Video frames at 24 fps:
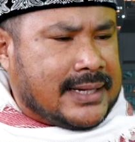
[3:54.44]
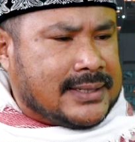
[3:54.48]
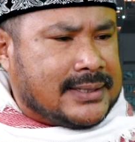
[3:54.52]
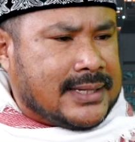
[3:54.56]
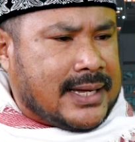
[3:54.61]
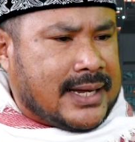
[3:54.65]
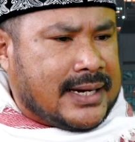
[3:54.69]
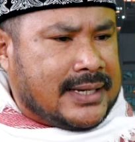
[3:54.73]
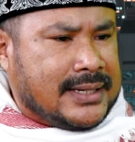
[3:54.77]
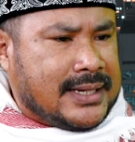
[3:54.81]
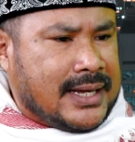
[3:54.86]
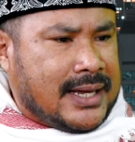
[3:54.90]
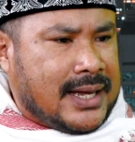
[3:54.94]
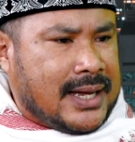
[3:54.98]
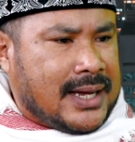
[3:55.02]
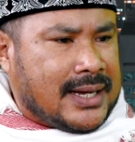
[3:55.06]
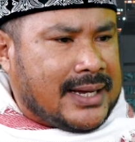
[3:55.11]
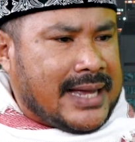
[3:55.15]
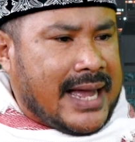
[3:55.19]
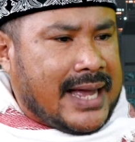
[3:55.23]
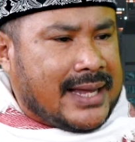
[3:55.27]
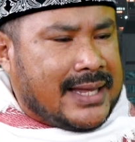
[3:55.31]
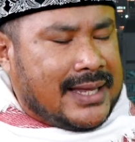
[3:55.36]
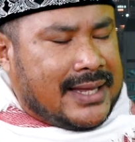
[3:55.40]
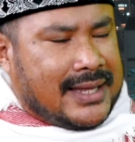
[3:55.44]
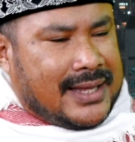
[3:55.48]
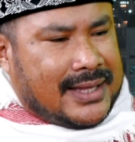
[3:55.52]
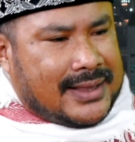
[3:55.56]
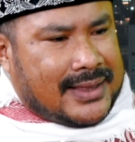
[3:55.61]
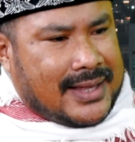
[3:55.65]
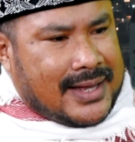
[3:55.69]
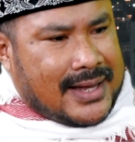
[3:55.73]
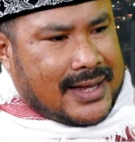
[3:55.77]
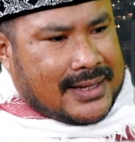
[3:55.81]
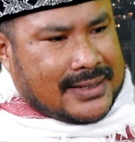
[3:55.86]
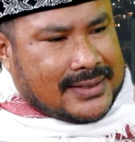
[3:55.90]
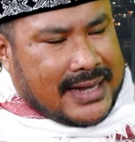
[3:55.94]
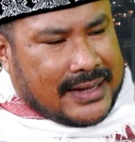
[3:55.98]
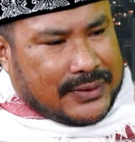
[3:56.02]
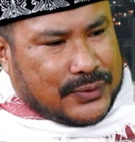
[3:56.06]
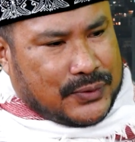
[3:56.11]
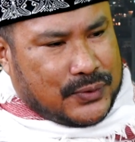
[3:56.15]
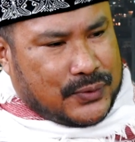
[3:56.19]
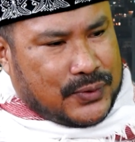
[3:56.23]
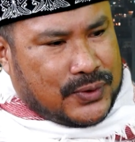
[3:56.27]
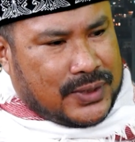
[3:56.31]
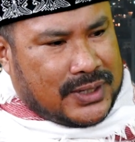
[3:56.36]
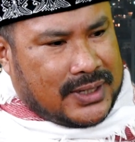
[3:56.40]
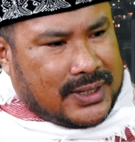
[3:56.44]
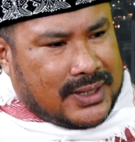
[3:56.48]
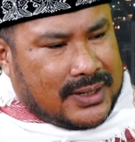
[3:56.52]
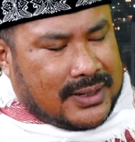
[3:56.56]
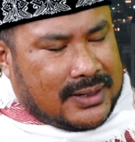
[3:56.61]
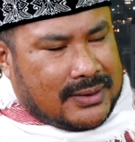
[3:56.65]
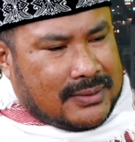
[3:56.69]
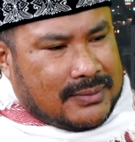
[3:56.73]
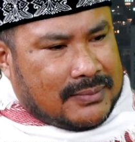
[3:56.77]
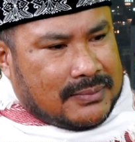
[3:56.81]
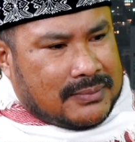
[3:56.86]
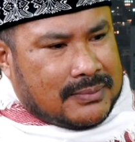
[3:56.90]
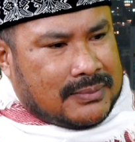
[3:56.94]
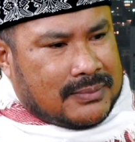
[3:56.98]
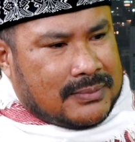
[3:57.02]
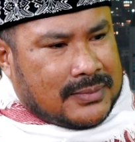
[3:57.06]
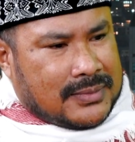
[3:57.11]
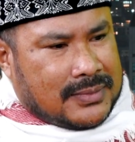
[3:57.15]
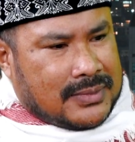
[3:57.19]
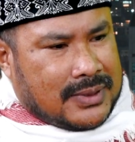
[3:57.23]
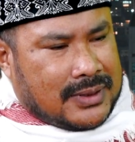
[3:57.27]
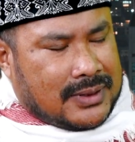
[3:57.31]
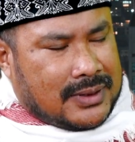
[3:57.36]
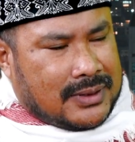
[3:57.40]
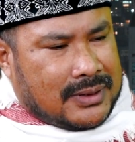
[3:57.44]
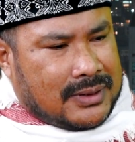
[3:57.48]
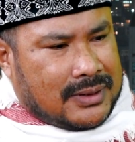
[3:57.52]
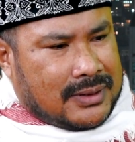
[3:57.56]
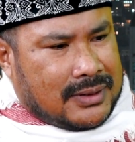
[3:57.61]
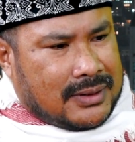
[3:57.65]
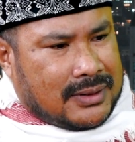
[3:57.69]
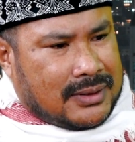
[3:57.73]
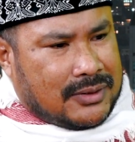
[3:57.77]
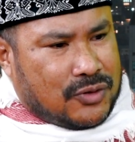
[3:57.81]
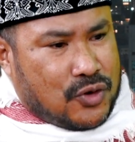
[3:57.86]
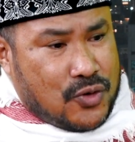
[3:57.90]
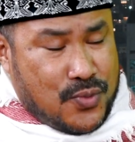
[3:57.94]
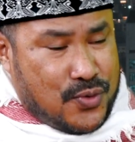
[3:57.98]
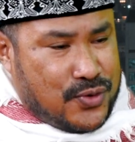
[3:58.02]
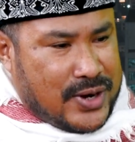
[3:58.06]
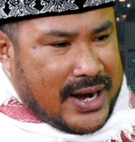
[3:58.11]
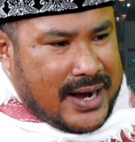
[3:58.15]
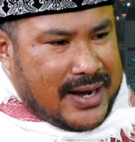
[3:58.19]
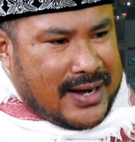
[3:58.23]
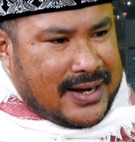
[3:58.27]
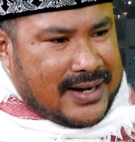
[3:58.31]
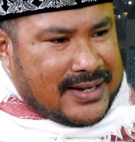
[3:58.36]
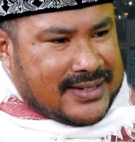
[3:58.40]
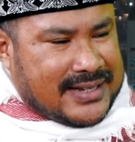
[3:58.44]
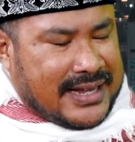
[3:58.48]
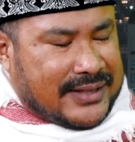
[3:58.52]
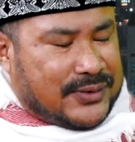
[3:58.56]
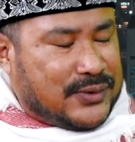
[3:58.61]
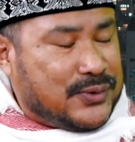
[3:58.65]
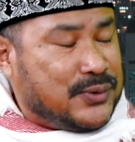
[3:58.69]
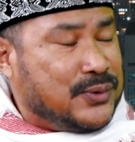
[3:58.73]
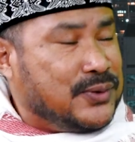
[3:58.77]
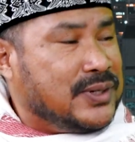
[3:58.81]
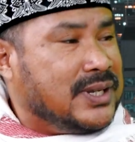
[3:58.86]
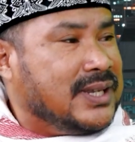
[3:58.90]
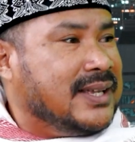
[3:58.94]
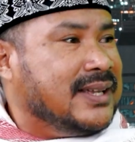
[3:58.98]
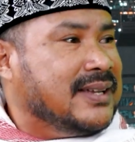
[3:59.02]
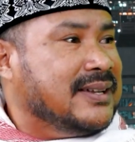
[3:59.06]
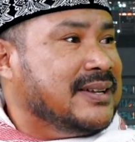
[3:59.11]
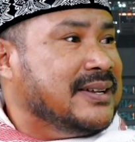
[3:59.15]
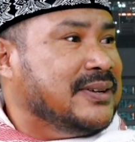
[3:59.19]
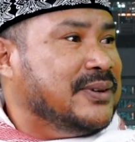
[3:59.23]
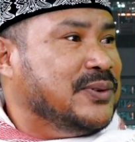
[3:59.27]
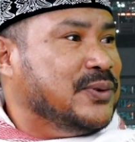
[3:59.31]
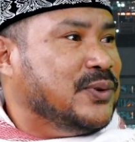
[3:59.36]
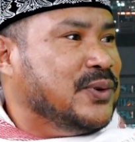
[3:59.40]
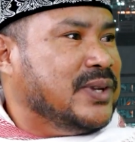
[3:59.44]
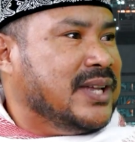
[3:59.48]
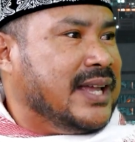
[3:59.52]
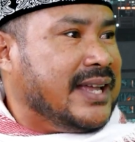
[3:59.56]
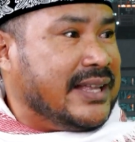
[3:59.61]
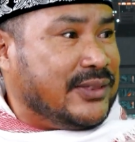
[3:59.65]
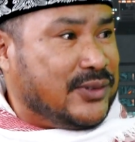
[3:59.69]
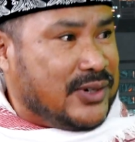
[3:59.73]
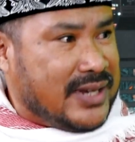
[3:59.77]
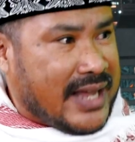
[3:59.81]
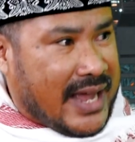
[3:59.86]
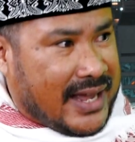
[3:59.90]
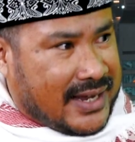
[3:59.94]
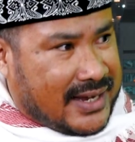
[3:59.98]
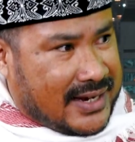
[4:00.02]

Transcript: kasarnya kaki kita satu di uh, kuburan, satu di dunia, satu di hmm.